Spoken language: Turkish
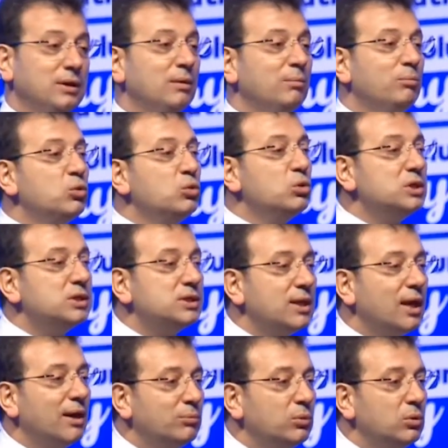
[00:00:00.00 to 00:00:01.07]
Bugün
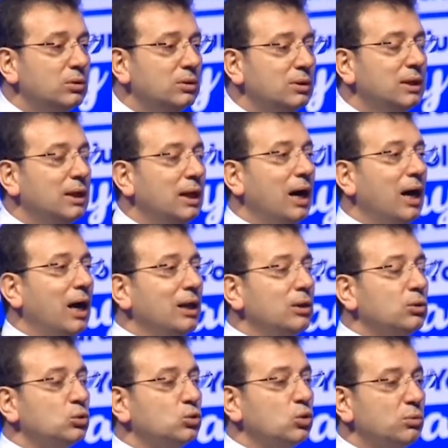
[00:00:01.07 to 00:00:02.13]
İstanbul
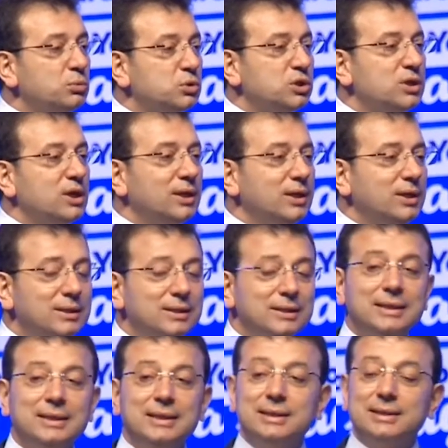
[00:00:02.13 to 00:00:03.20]
halk otobüslerinin
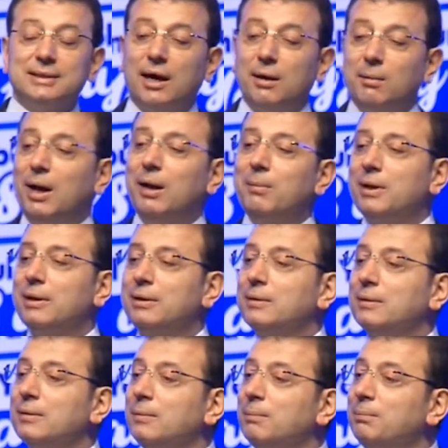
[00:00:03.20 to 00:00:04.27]
tamamen
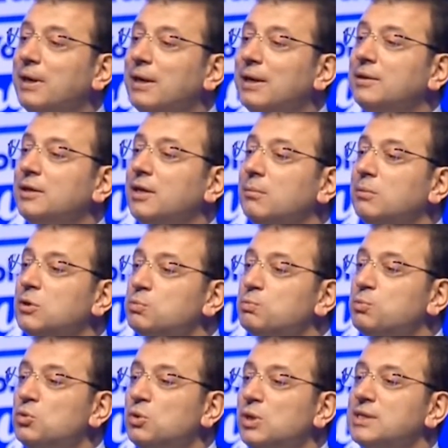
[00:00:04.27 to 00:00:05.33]
belediyemiz
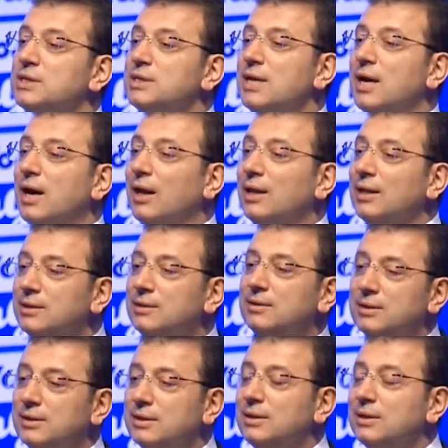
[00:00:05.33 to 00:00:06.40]
bünyesine
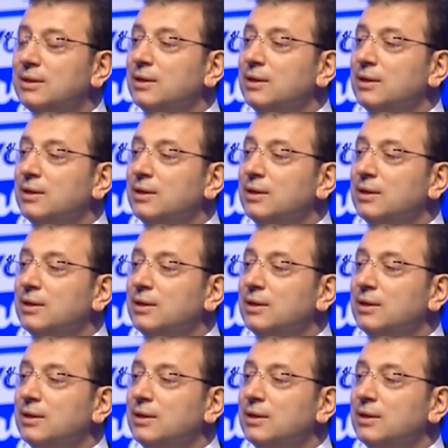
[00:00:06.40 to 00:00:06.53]
alındığı